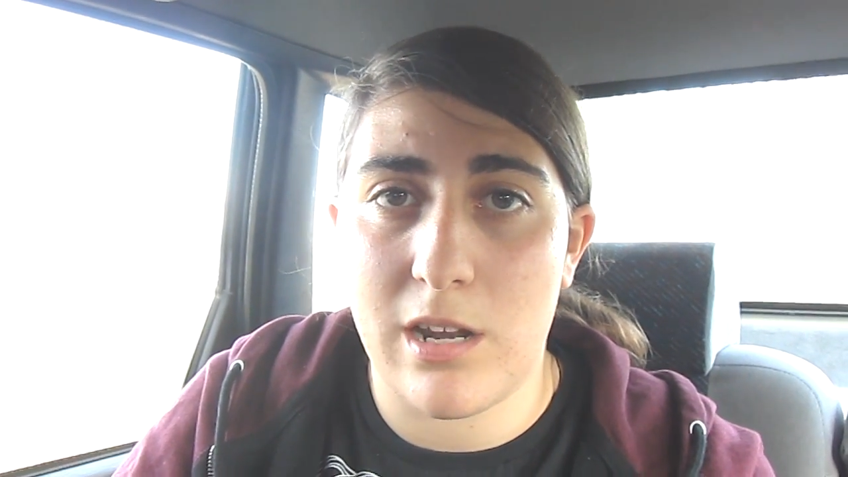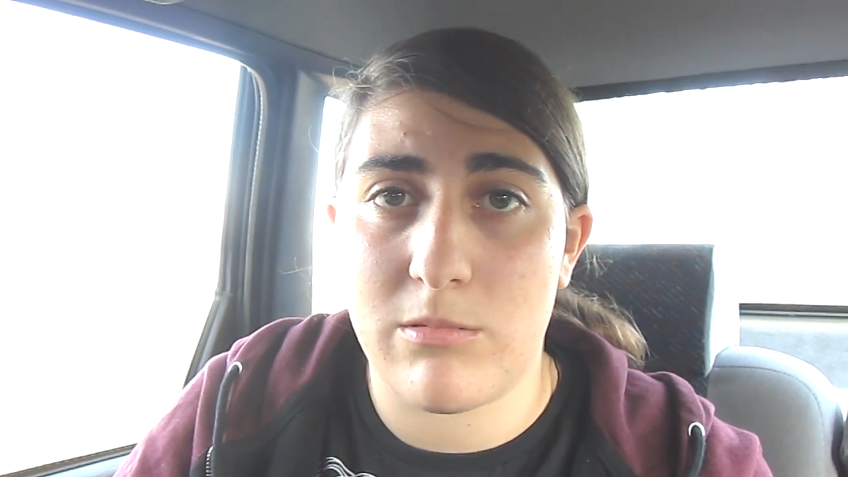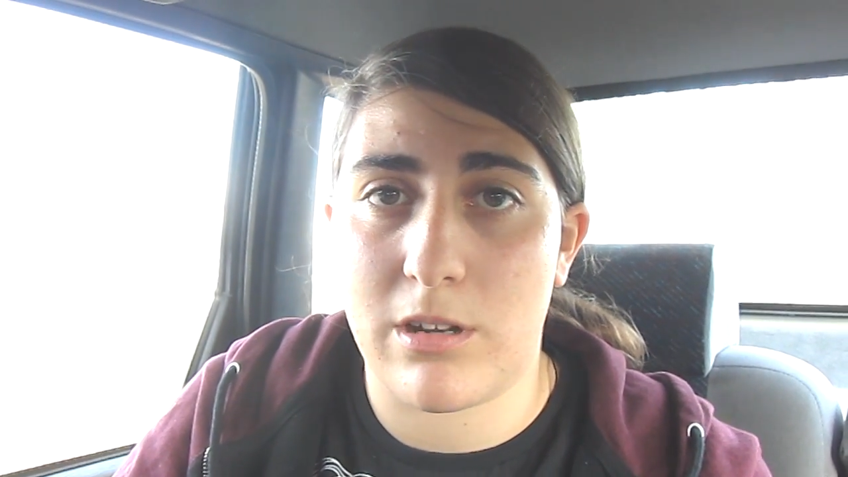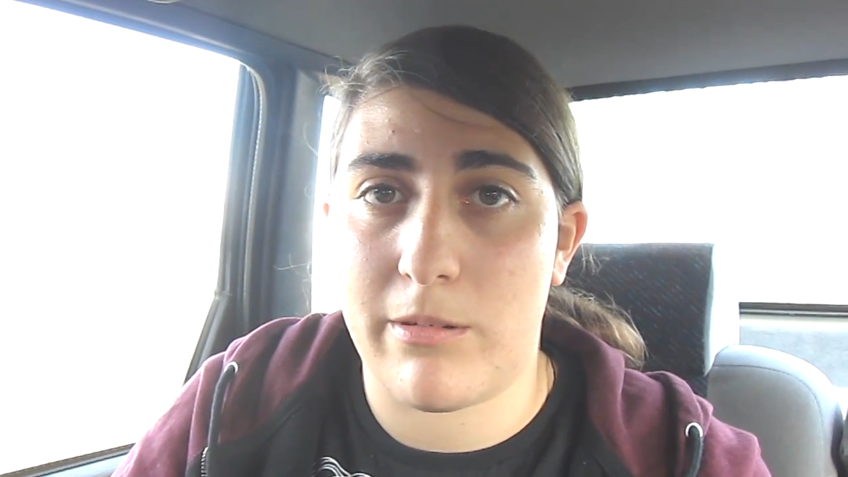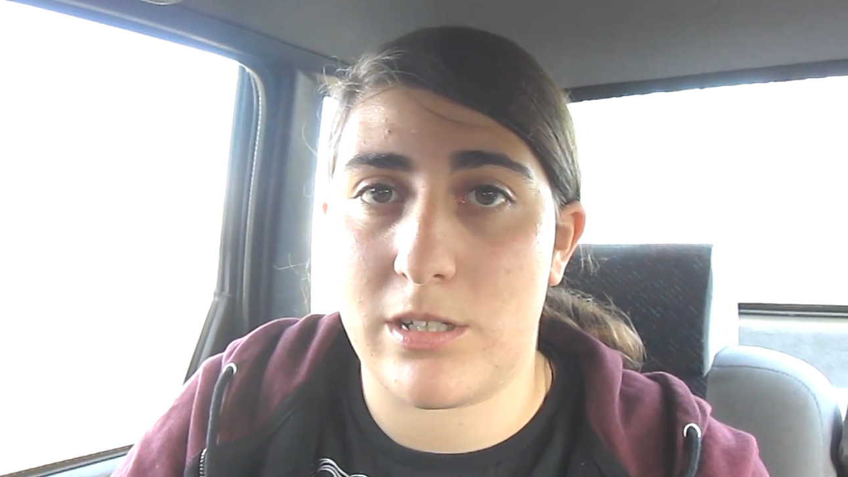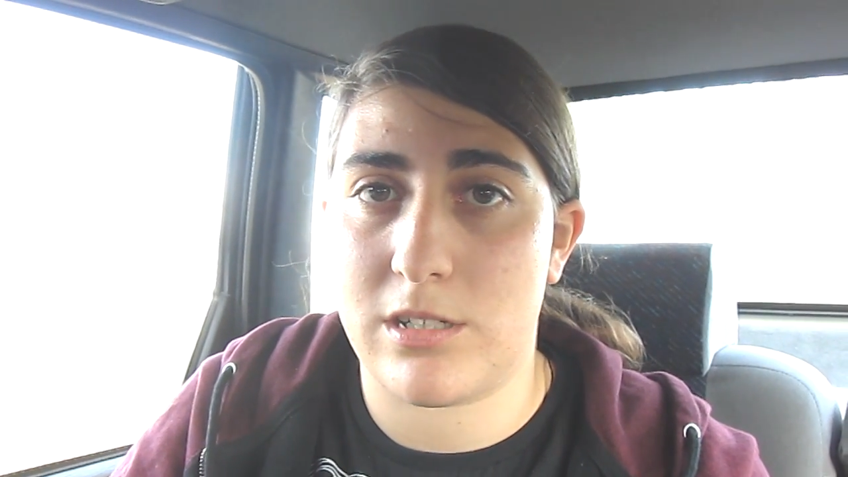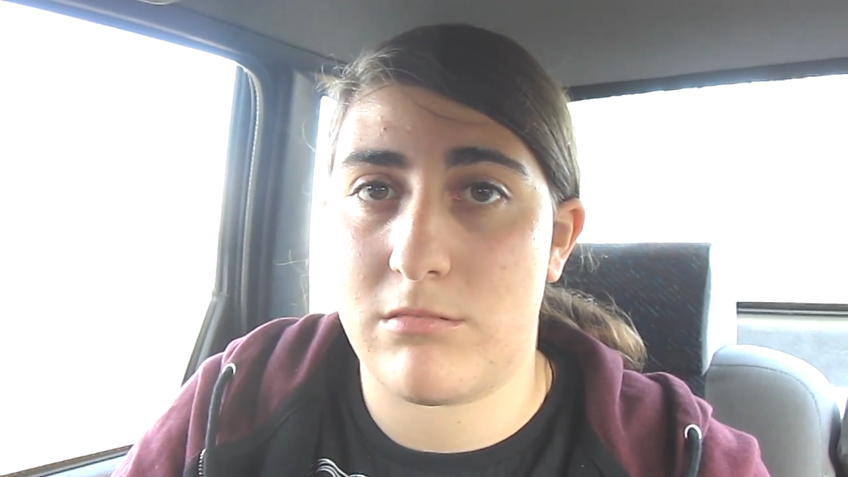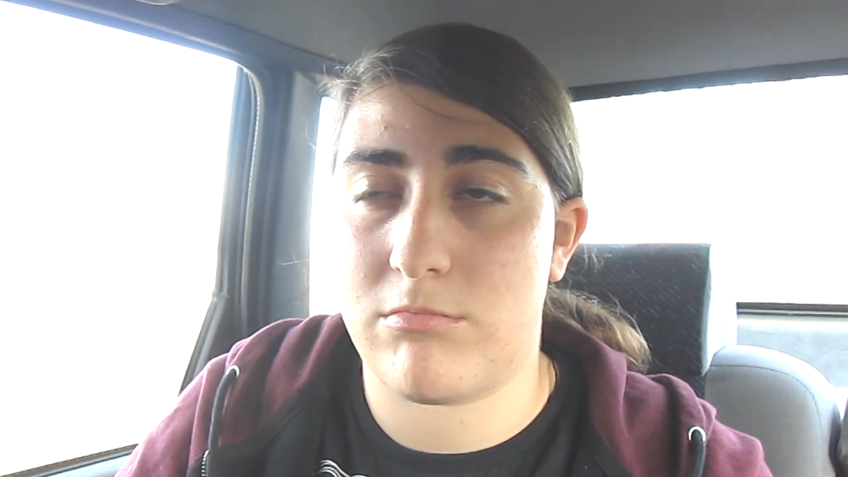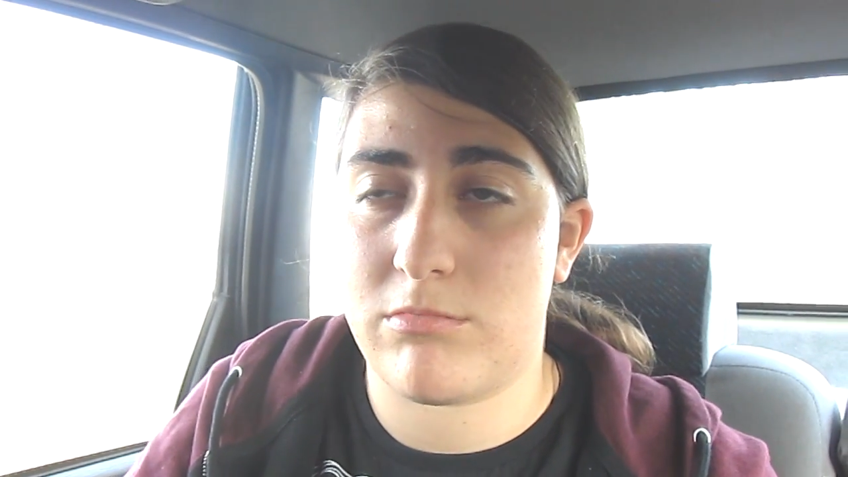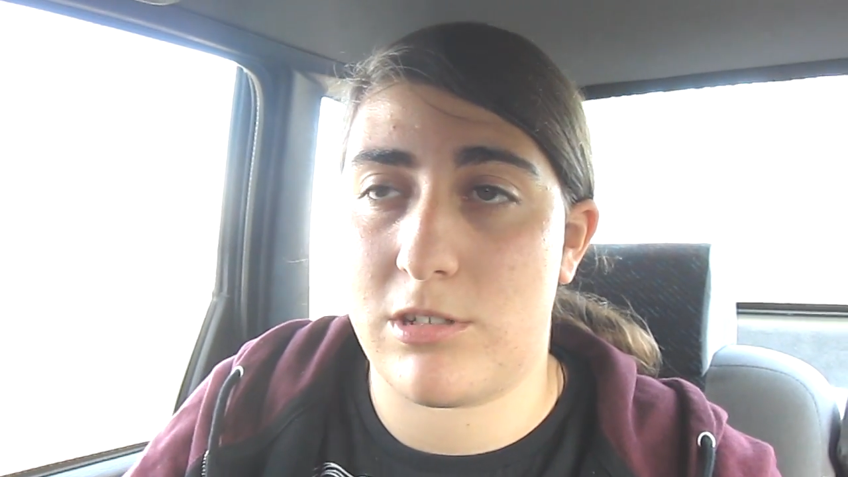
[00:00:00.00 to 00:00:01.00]
porque habéis
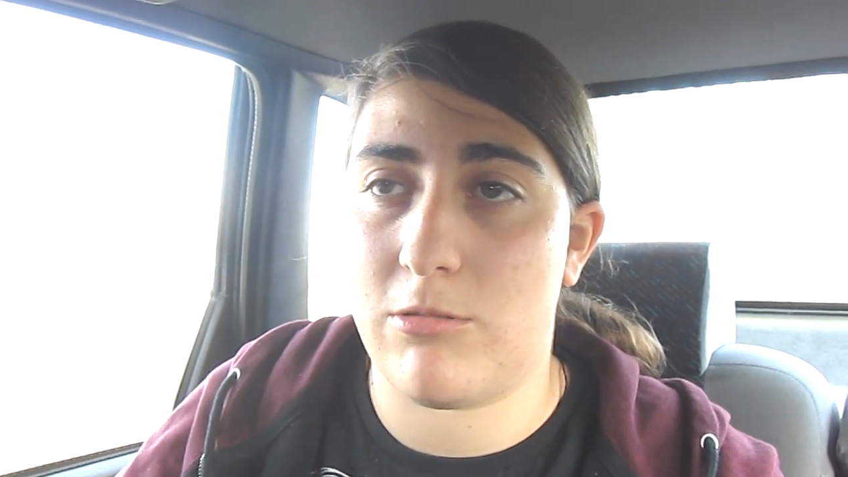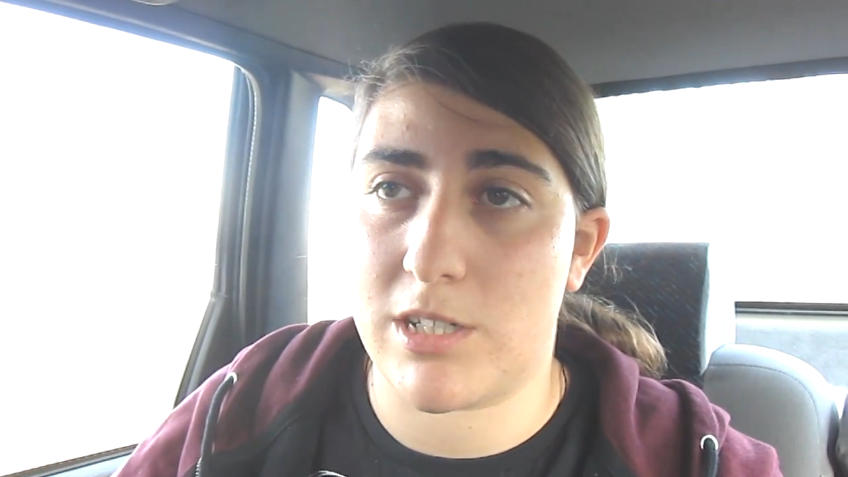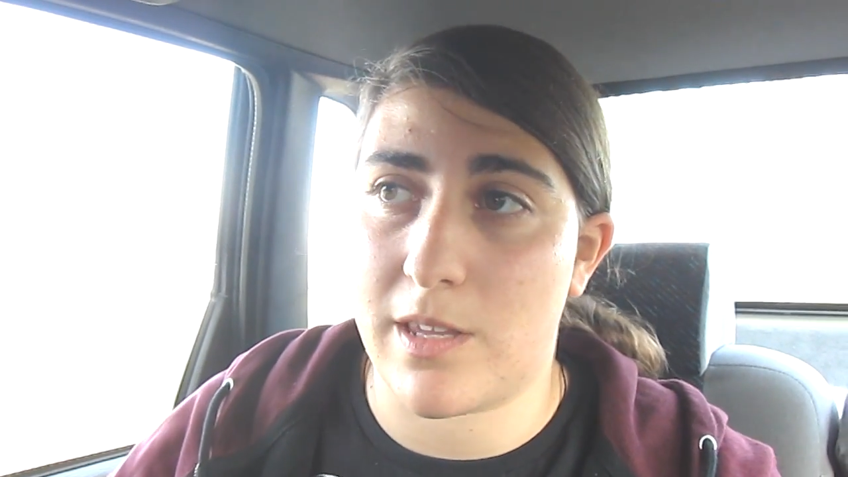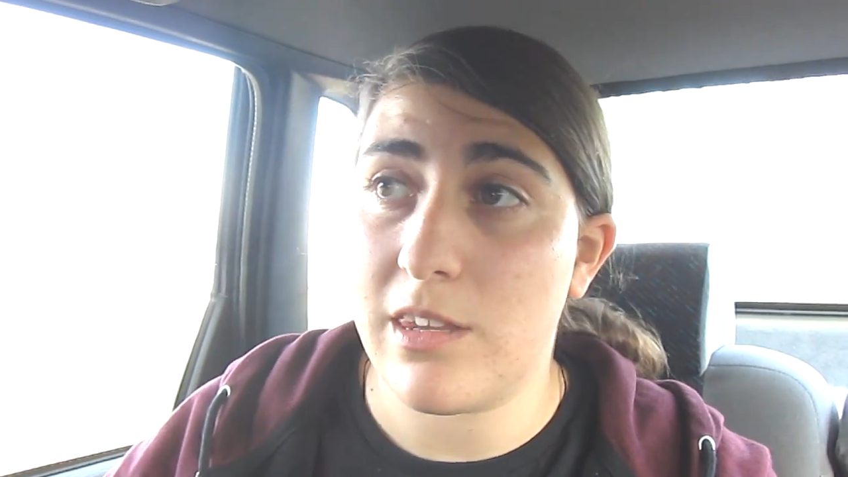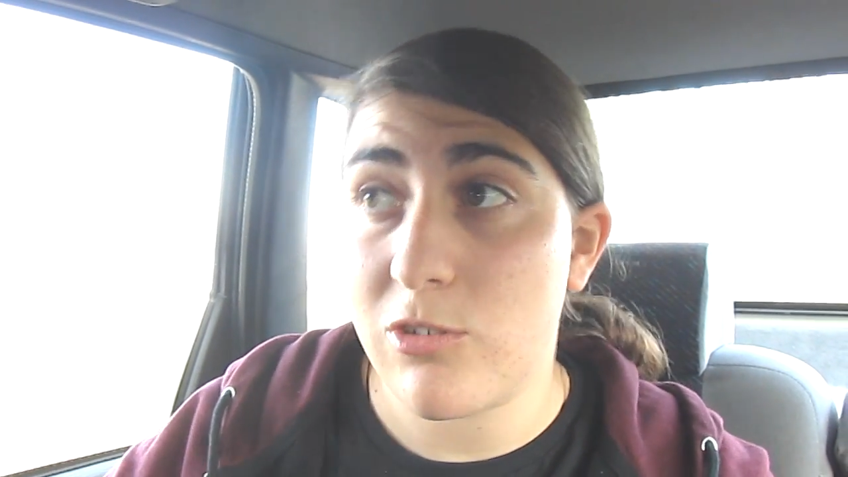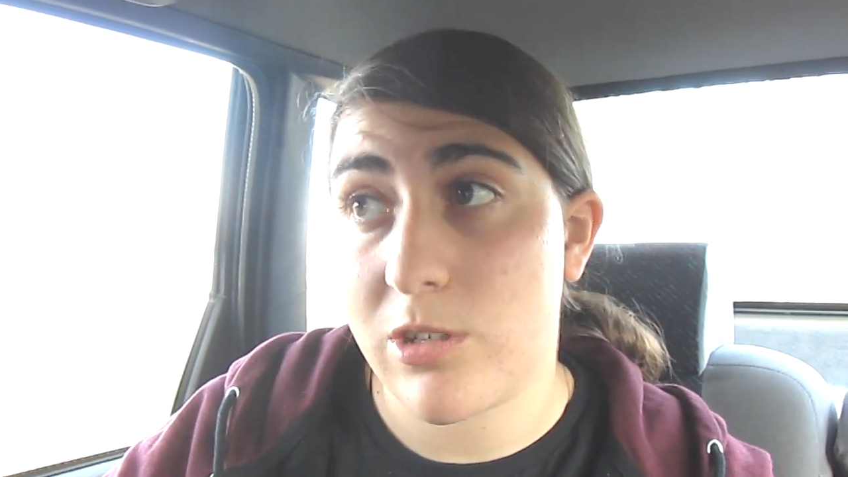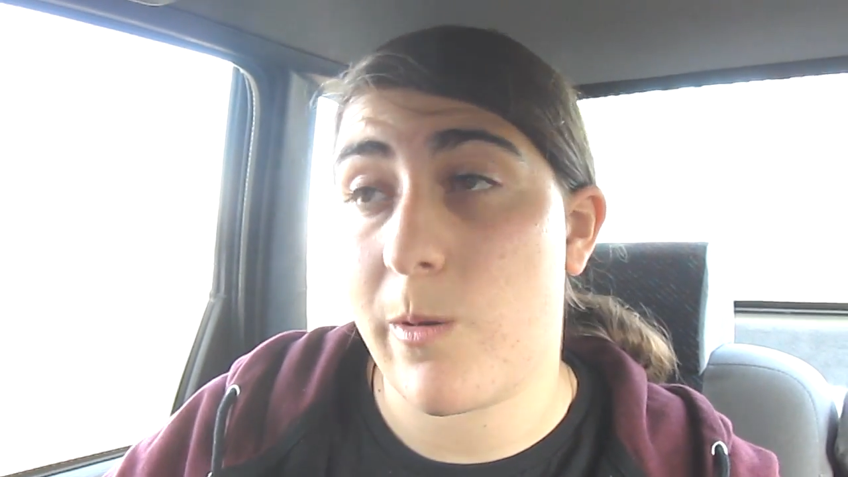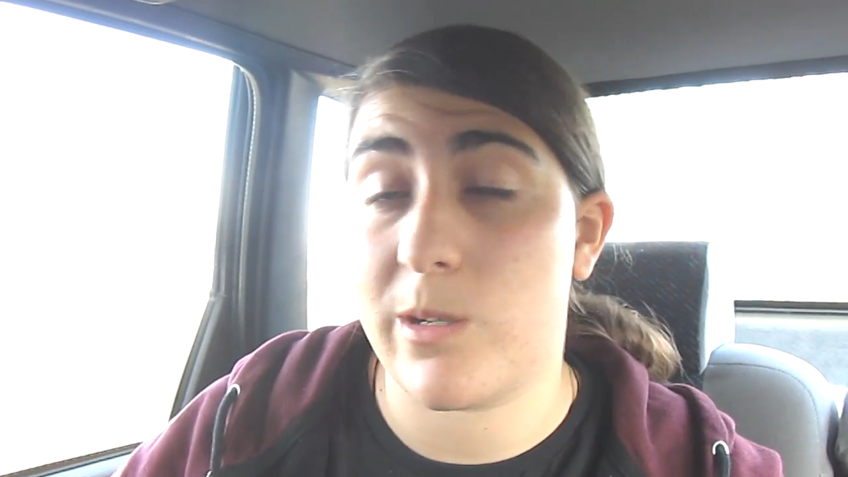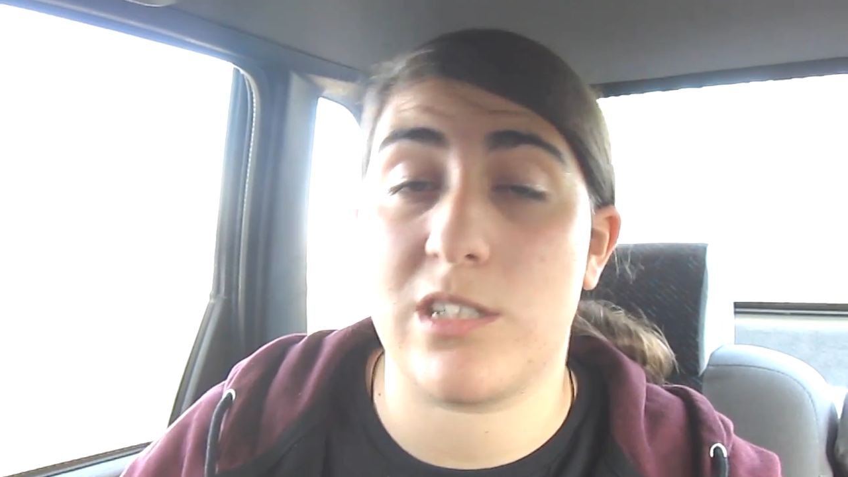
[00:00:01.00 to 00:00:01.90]
sido bastantes los que me habéis